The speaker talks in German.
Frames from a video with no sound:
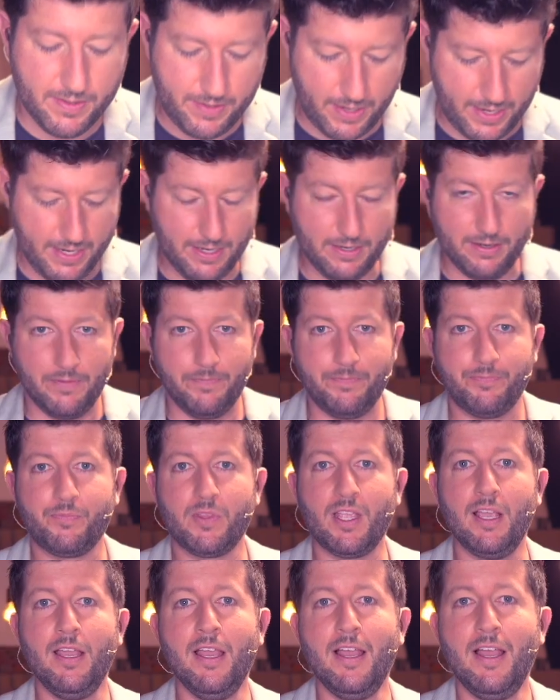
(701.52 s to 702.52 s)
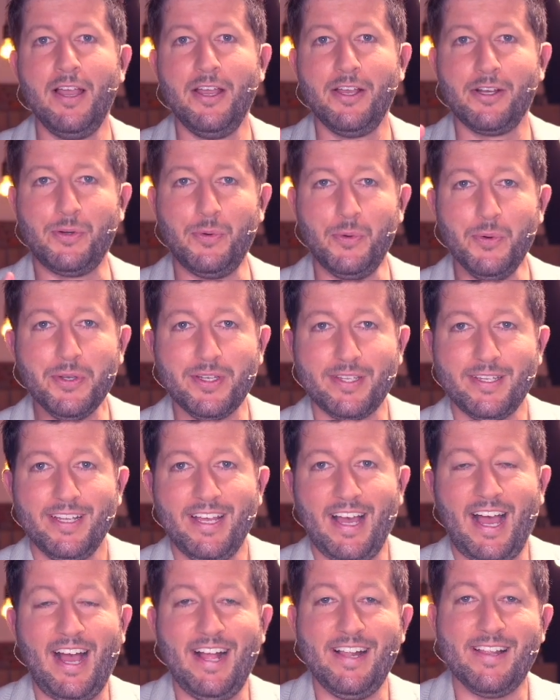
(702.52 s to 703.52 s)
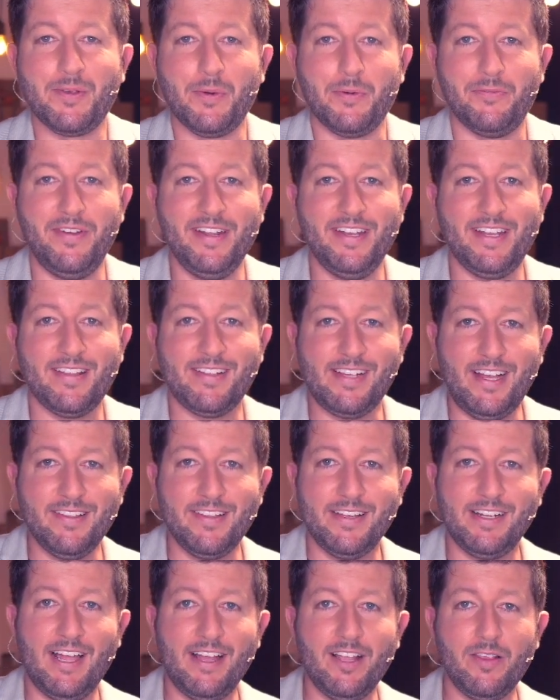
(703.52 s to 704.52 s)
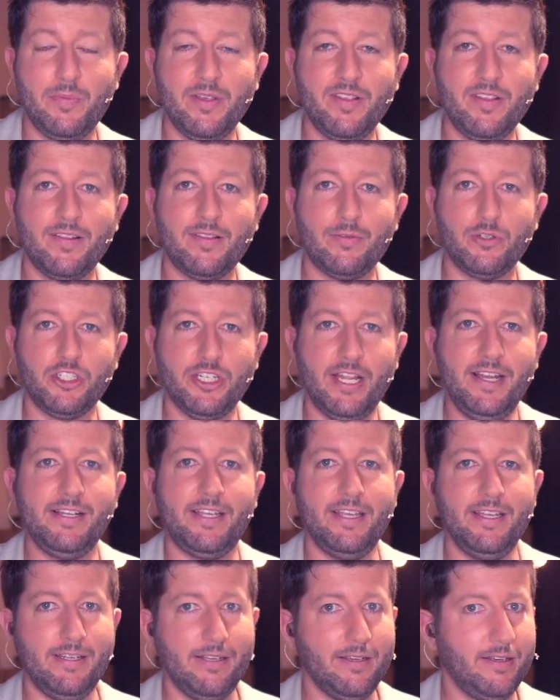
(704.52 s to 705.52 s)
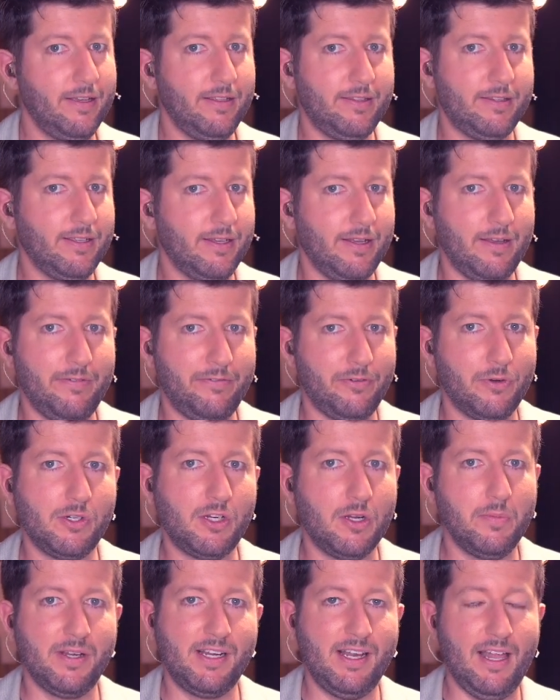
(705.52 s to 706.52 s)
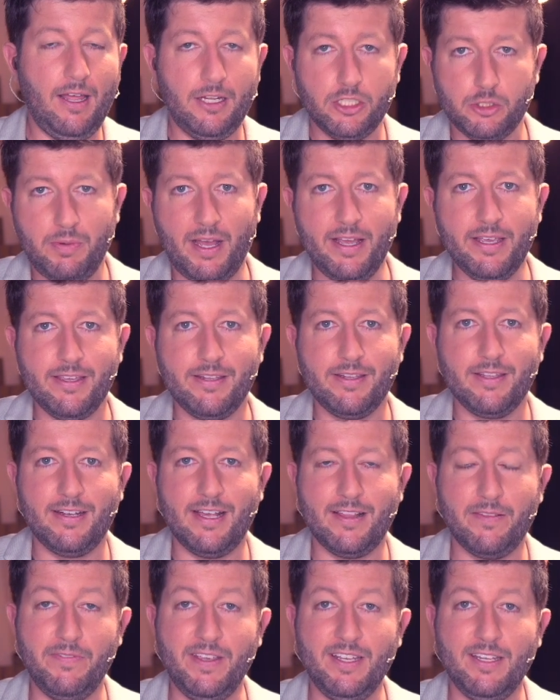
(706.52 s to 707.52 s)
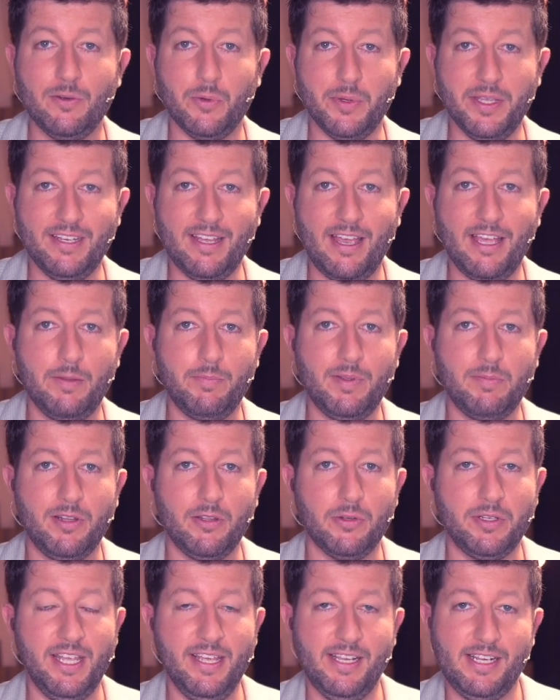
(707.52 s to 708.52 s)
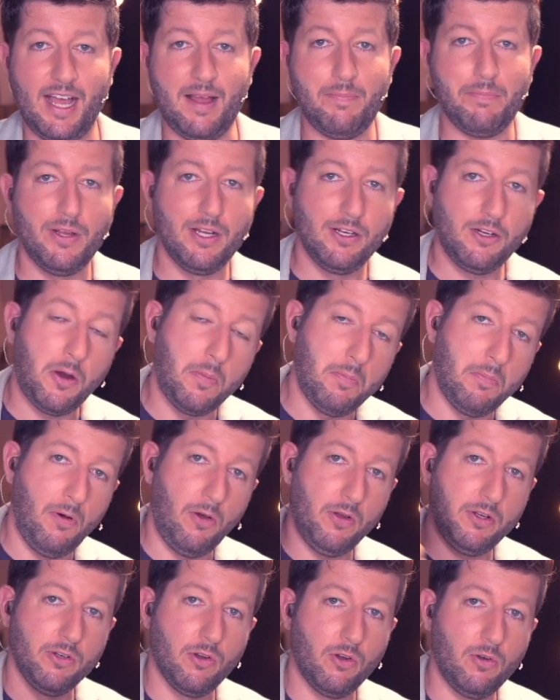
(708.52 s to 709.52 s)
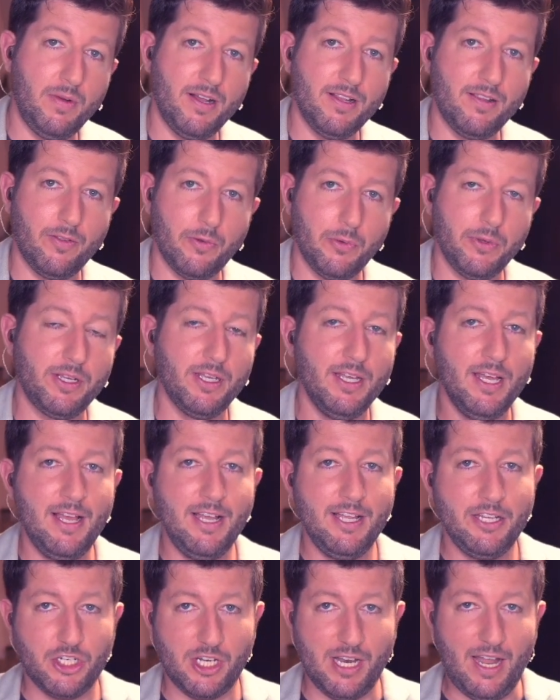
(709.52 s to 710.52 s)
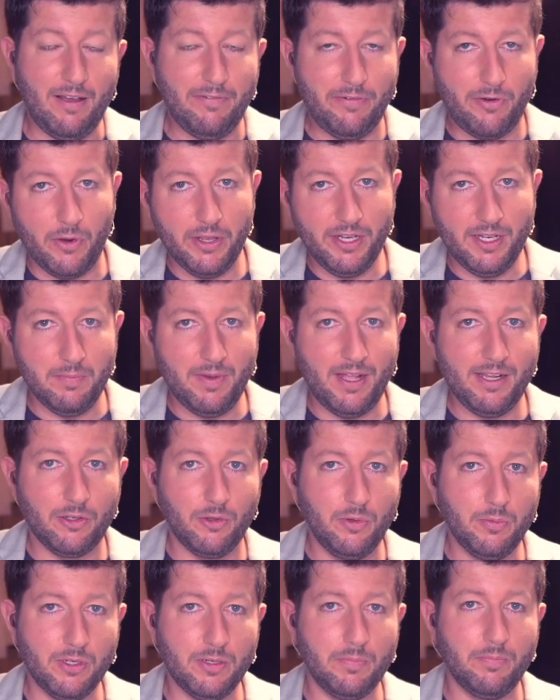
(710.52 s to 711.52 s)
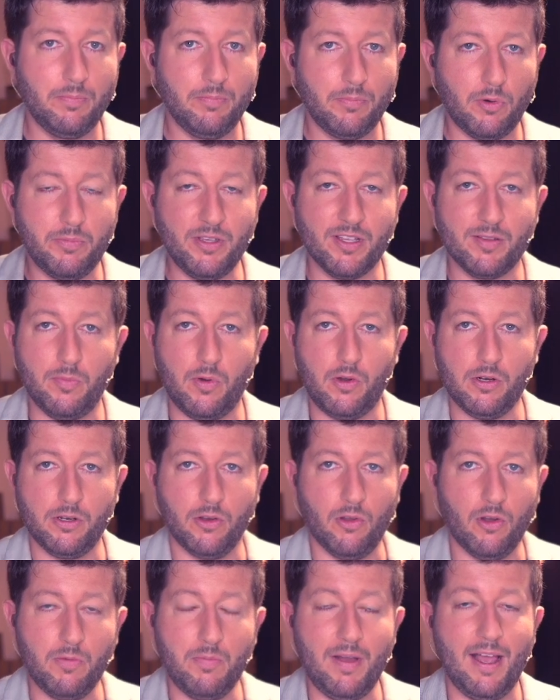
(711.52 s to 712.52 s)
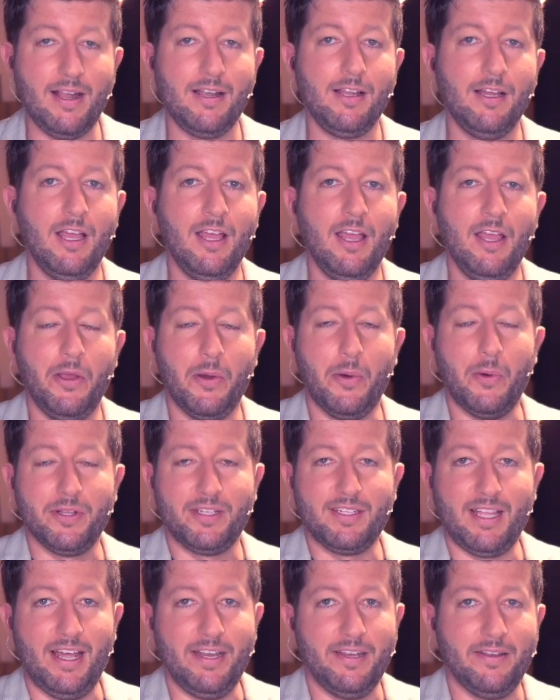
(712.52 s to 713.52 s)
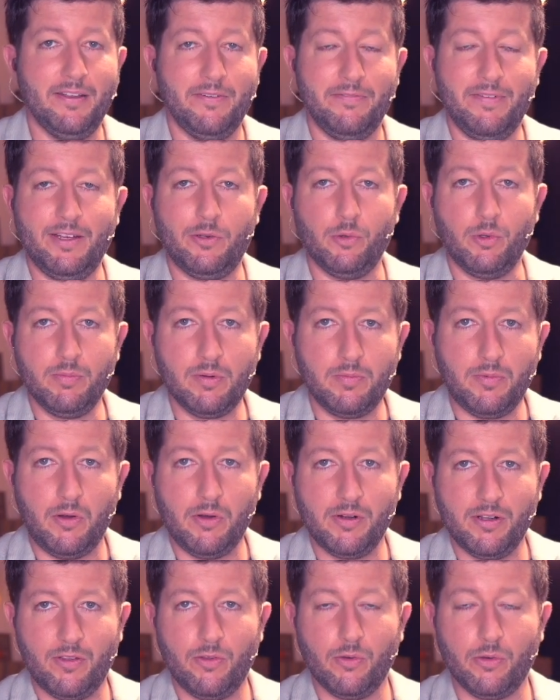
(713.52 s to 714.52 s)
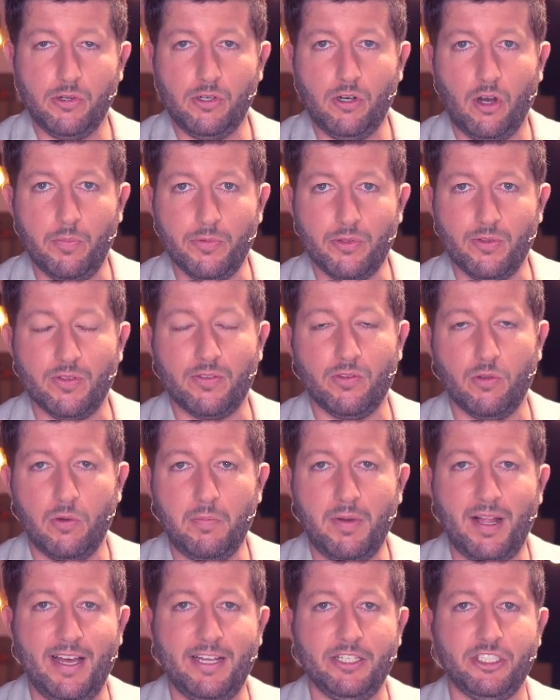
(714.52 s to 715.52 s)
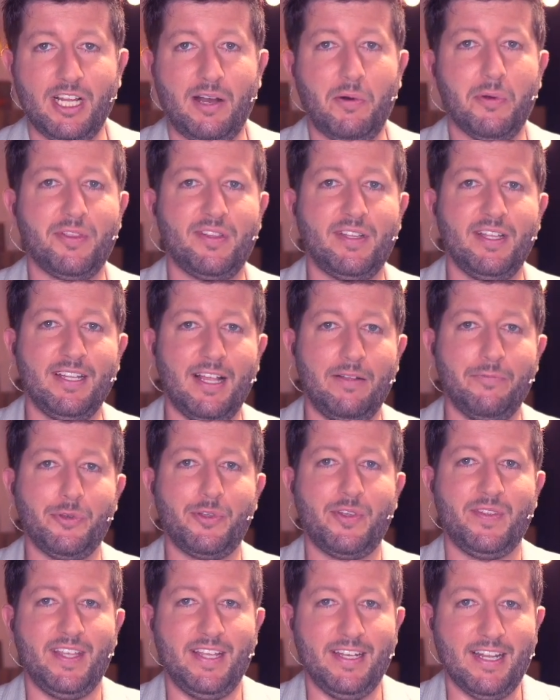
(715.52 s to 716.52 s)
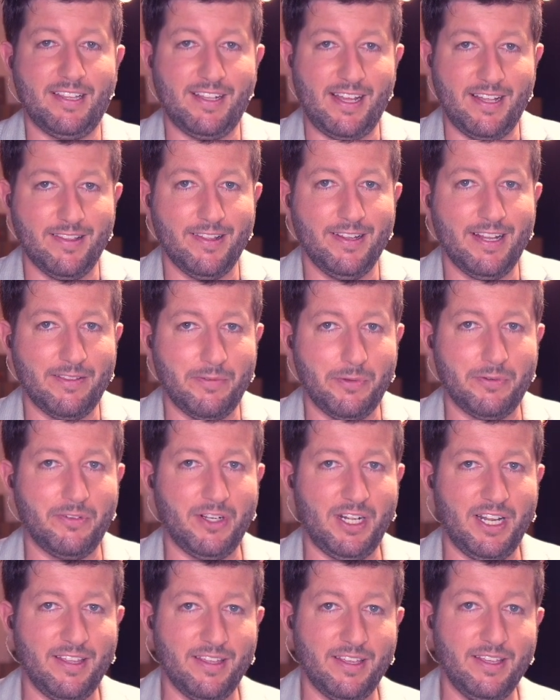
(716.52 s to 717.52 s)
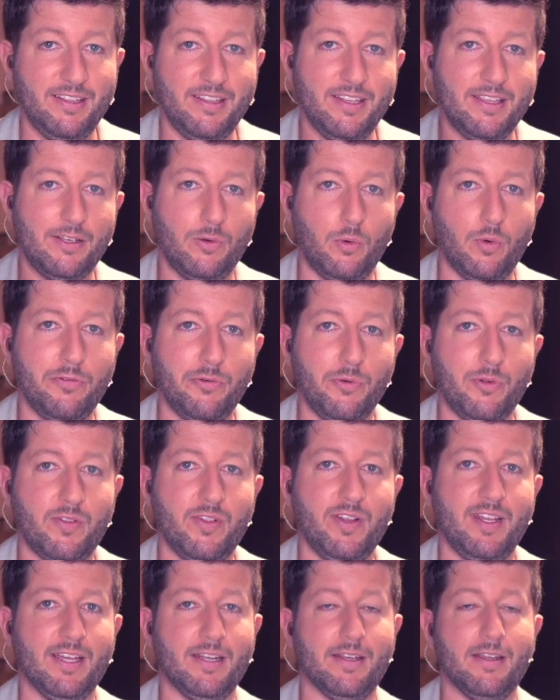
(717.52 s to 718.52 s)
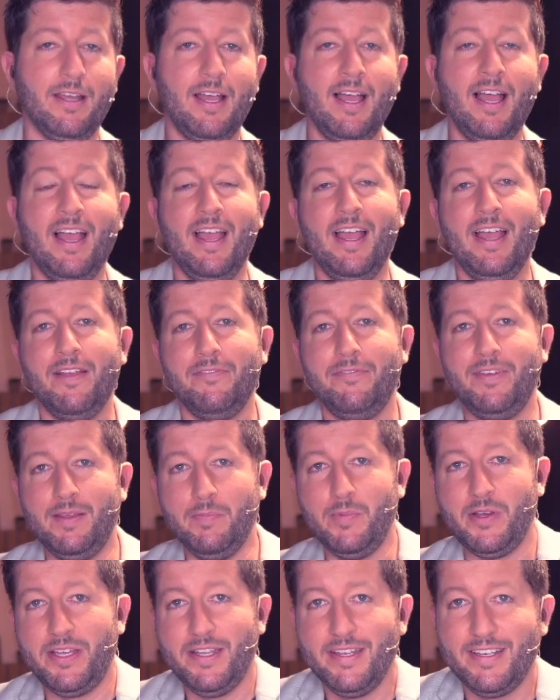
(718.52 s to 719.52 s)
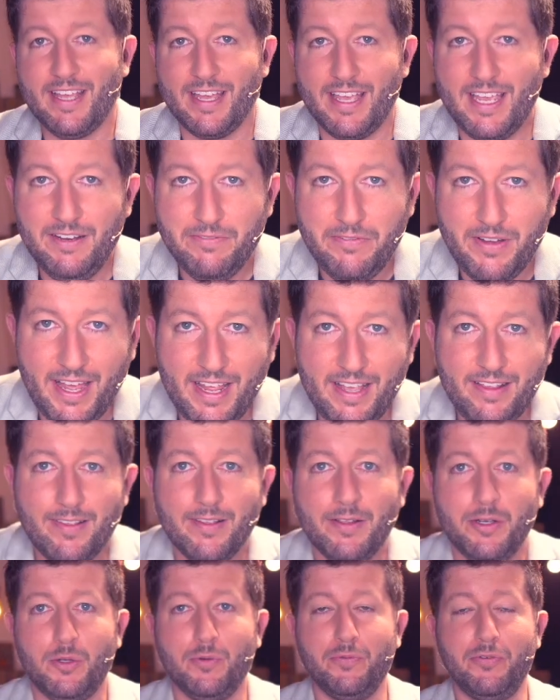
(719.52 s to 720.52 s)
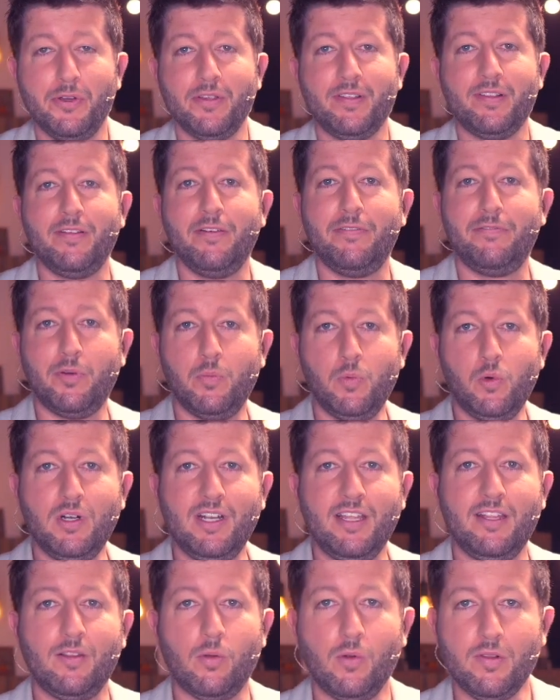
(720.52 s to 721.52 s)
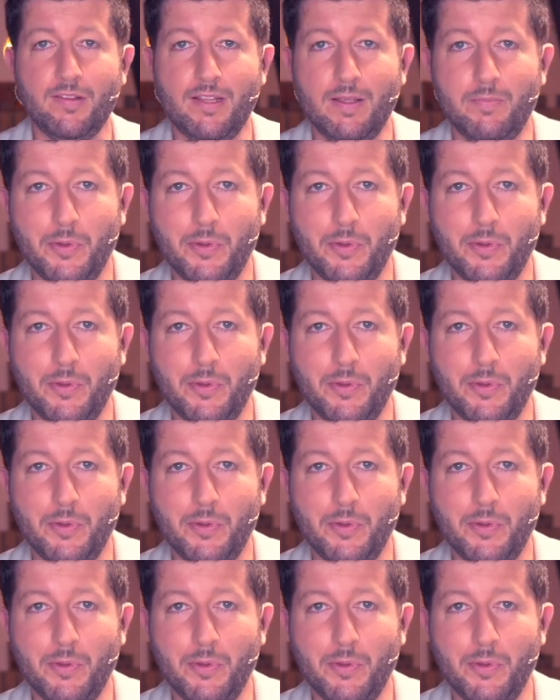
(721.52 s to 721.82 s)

sein. Gut, also wenn das Ganze ein kleines bisschen zu schnell ging, ist äh, vollkommen klar, speichere dir das Video in deiner Bibliothek ab, komm morgen nochmal zurück, schlaf heute mal drüber, probier es morgen nochmal und dann, wenn du übermorgen zurückkommst und es nochmal anschaust, dann wirst du sehen, das Ganze, das wird wirklich richtig gut funktionieren. Wie immer der Hinweis, du wirst vermutlich trotzdem